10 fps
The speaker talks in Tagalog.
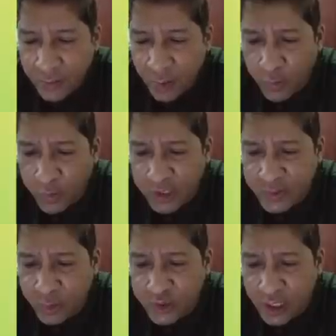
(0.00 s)
Fourth place
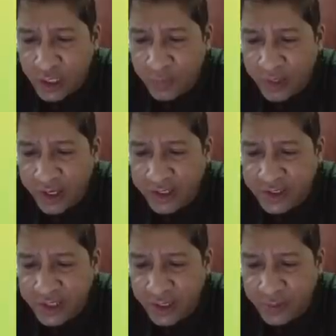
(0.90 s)
po siya, kala play it
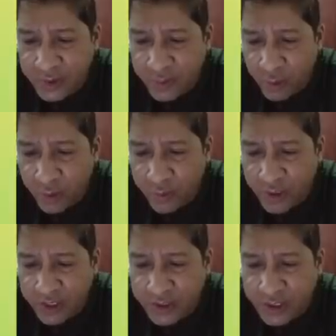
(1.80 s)
safe, spoiled
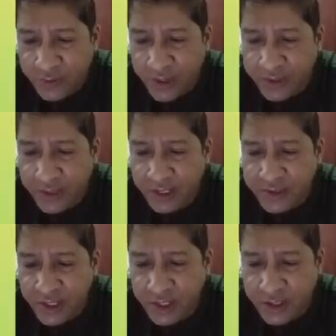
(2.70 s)
brat, divine
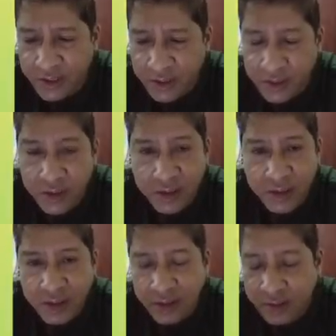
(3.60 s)
dancer.
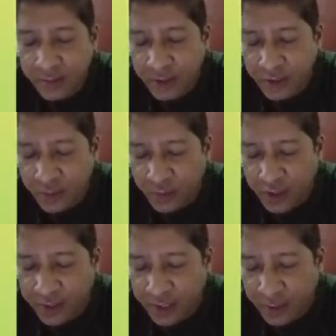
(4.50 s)
Medyo
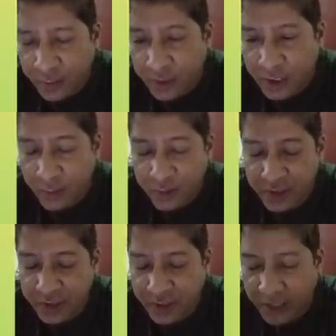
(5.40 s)
maganda na po tinakbo
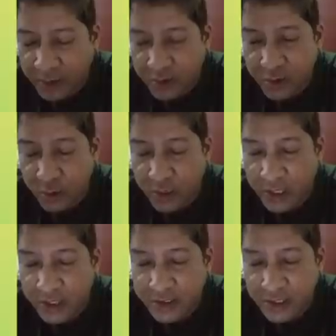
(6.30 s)
ni Directors Donya
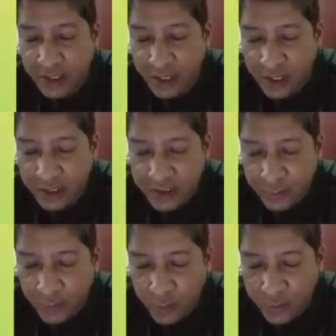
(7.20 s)
last run, kaya
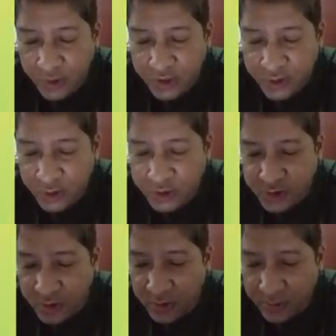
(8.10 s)
siya po first choice
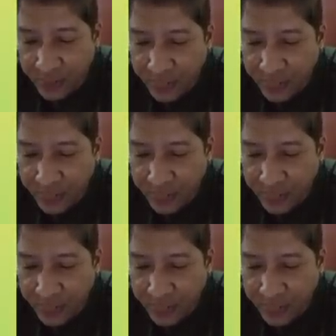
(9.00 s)
ko.